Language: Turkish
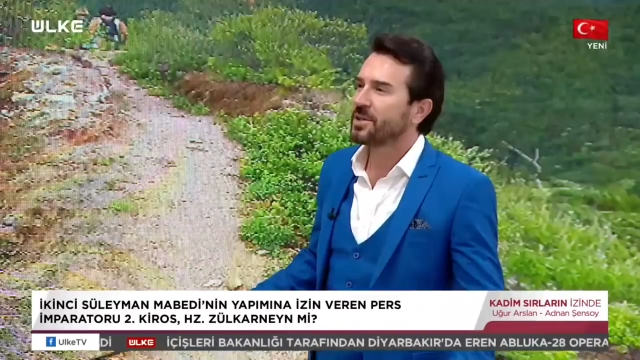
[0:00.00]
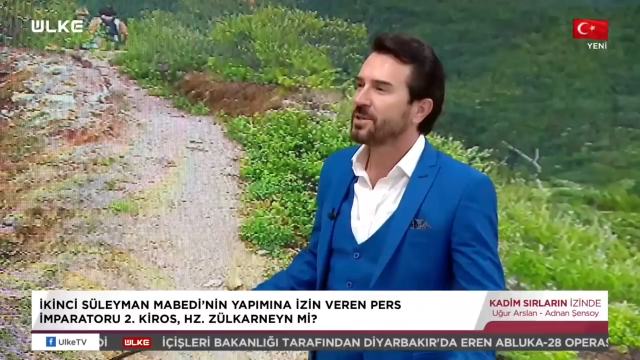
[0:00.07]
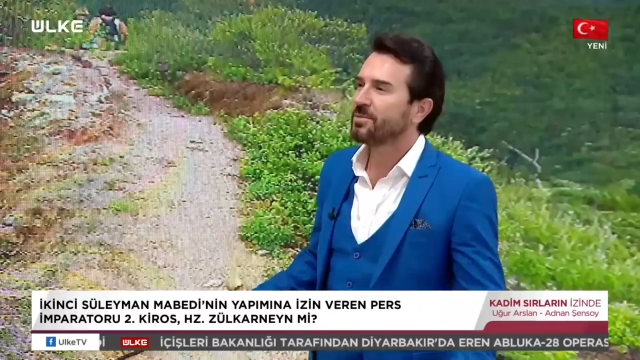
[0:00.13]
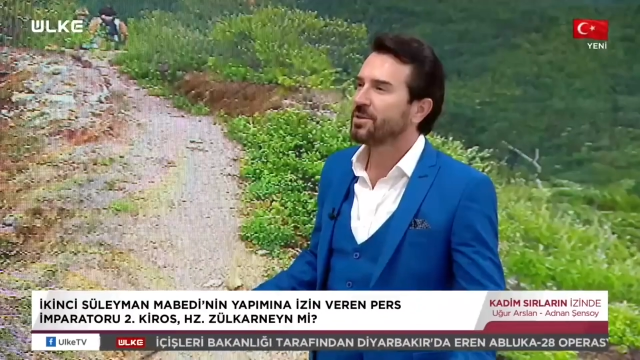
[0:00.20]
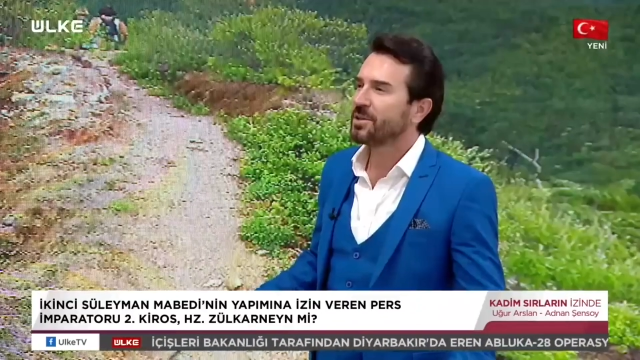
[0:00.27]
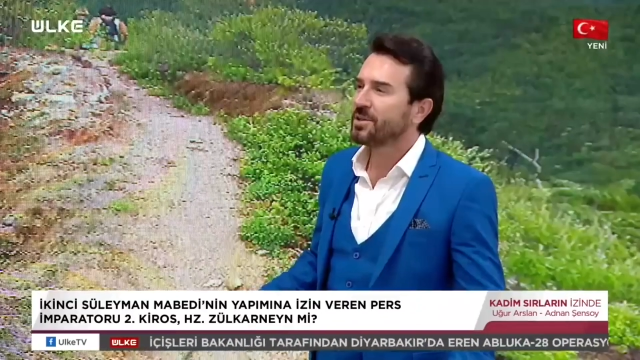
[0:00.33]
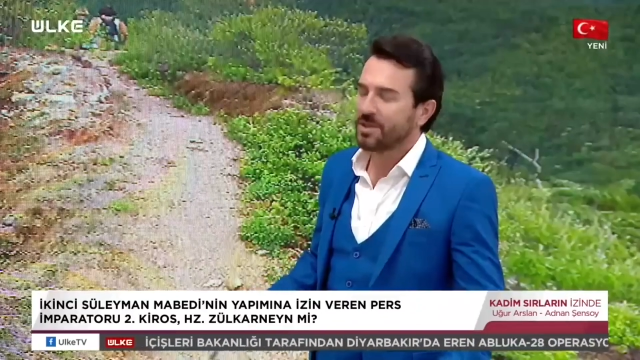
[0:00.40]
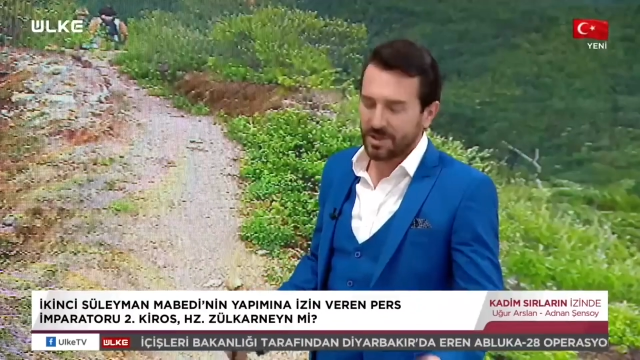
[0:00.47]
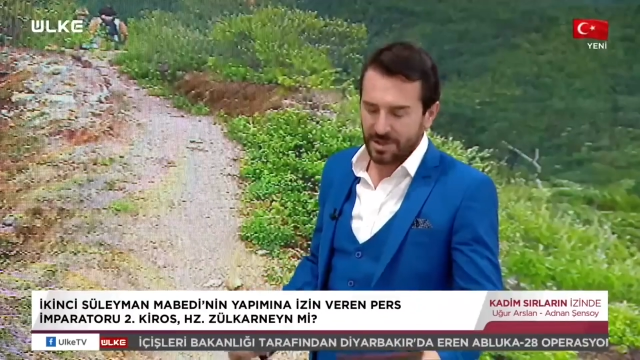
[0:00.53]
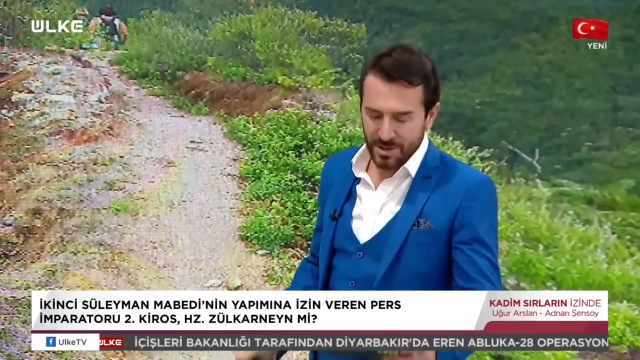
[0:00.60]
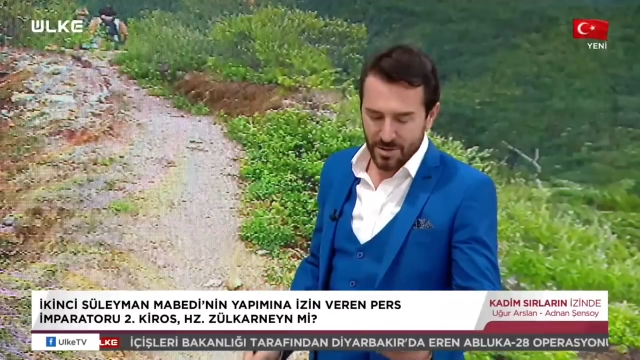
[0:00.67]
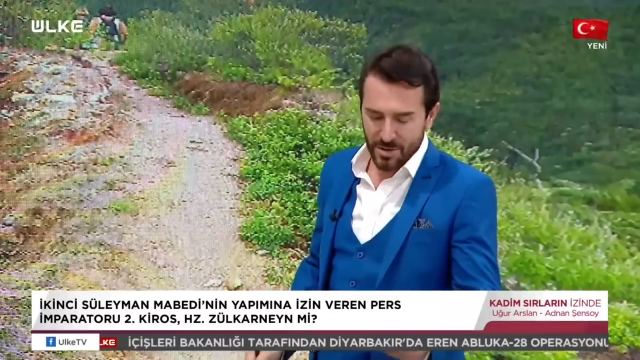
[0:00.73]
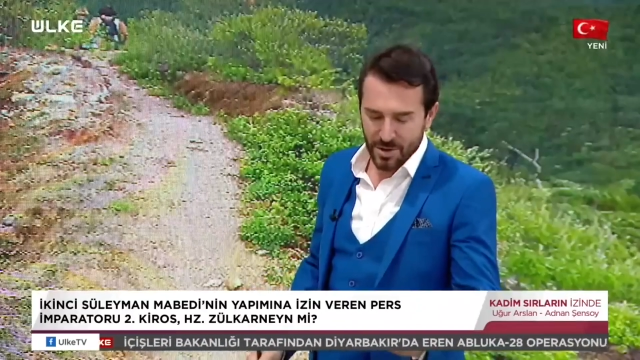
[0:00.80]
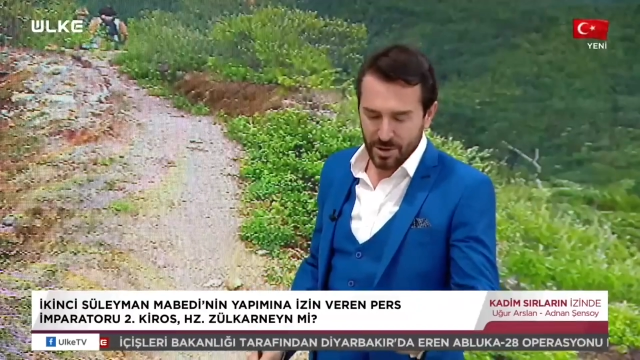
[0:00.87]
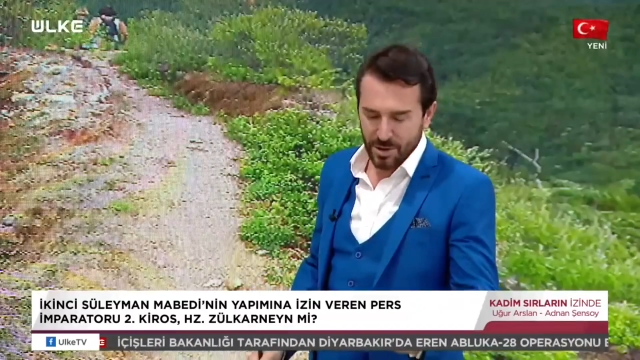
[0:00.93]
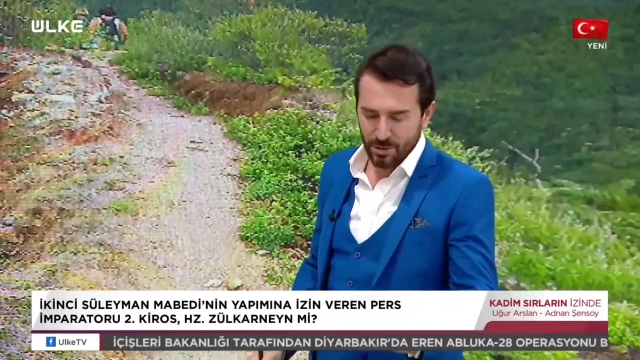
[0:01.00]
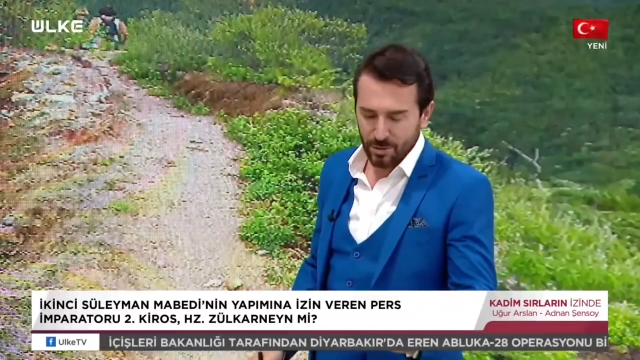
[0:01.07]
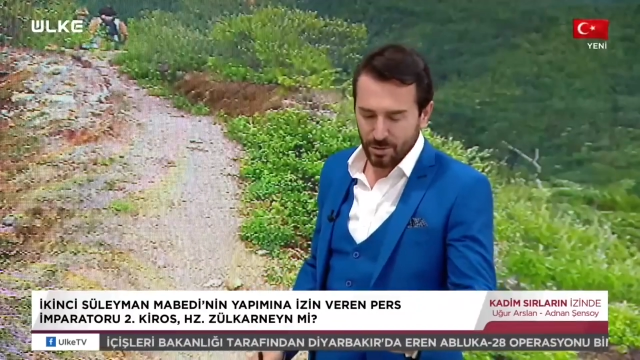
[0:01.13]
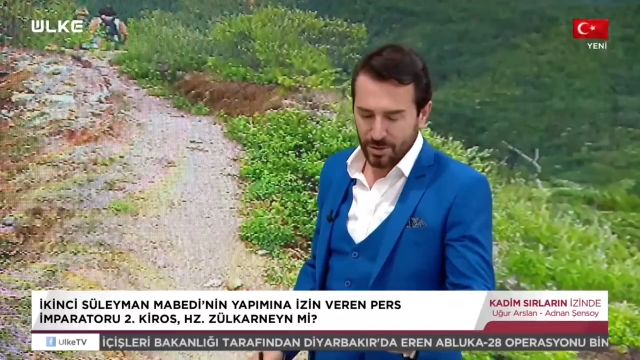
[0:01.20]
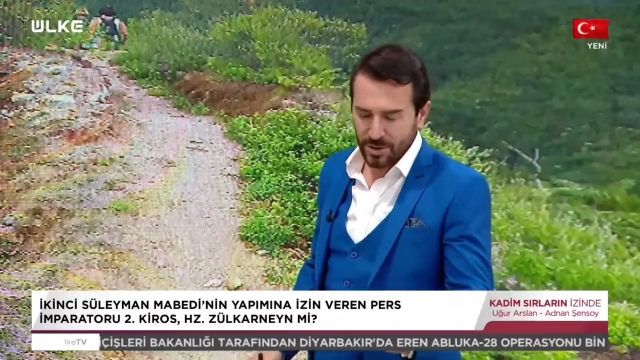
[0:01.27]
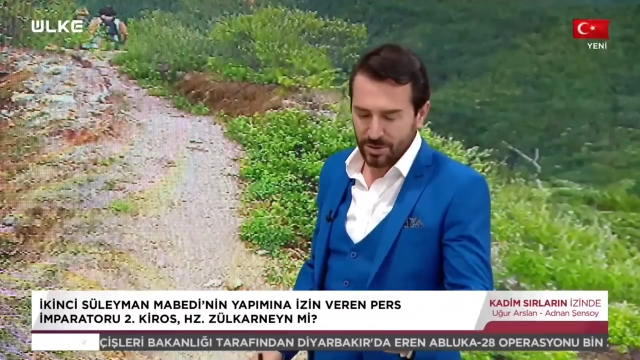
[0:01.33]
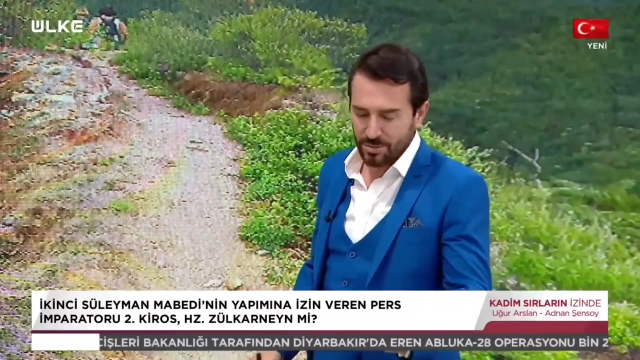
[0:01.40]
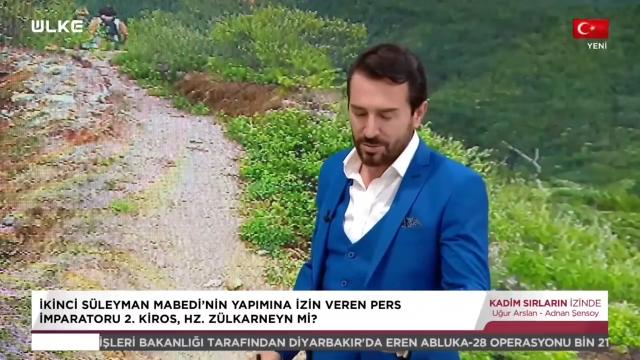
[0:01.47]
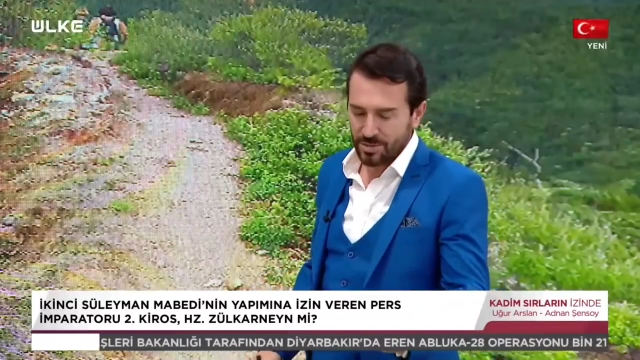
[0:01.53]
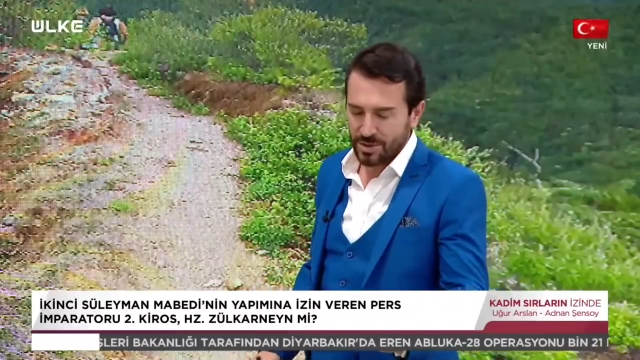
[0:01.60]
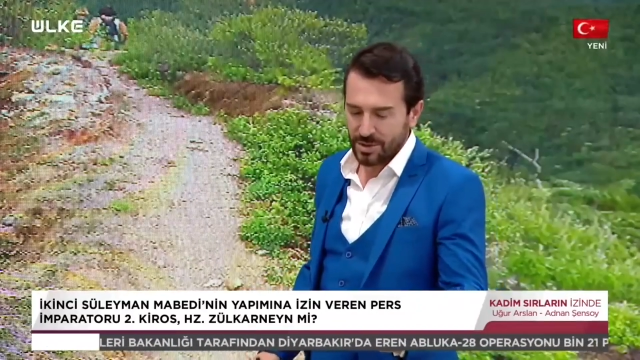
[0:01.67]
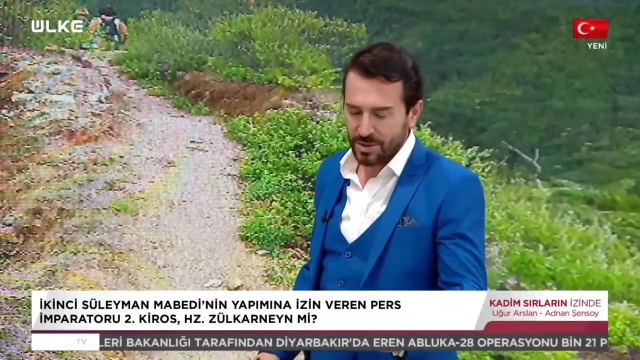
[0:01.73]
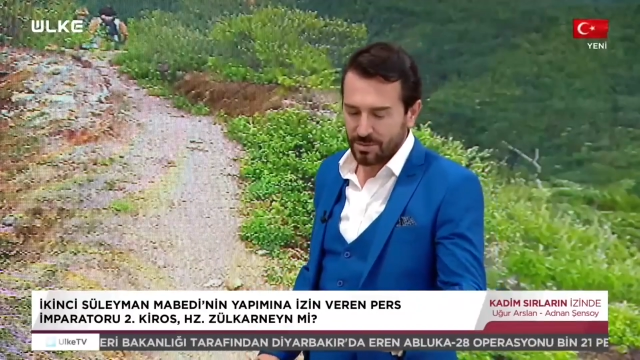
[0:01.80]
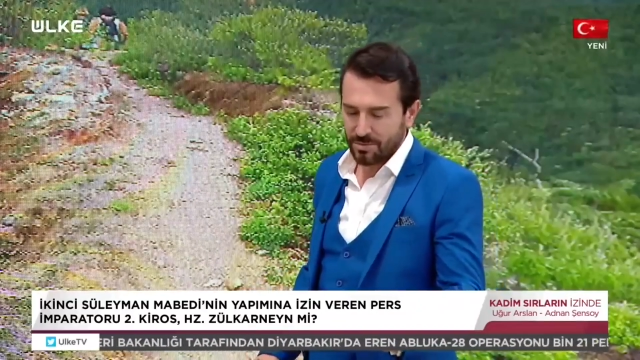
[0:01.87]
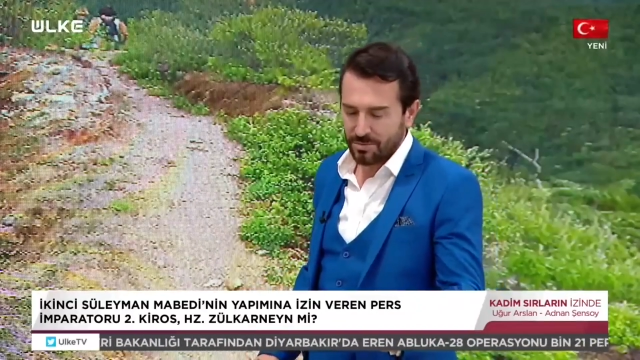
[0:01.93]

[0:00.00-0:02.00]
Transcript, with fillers: gibi ya da ikinci Kiros gibi biri